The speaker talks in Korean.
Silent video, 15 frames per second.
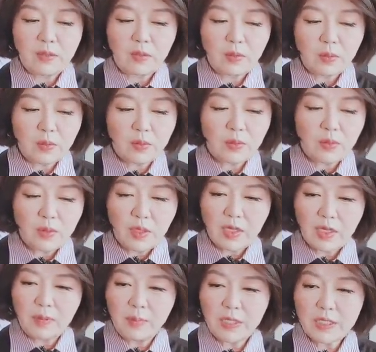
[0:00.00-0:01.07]
또
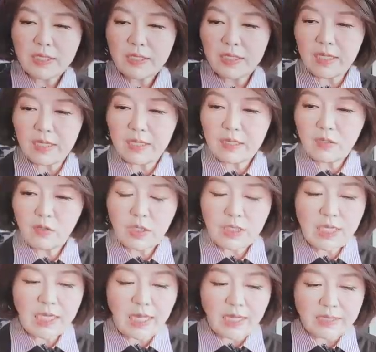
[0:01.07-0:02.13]
이 머스크의 이런
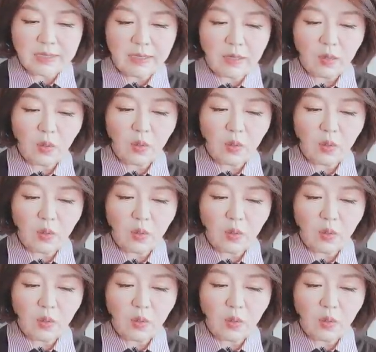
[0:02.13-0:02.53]
트윗에 대해서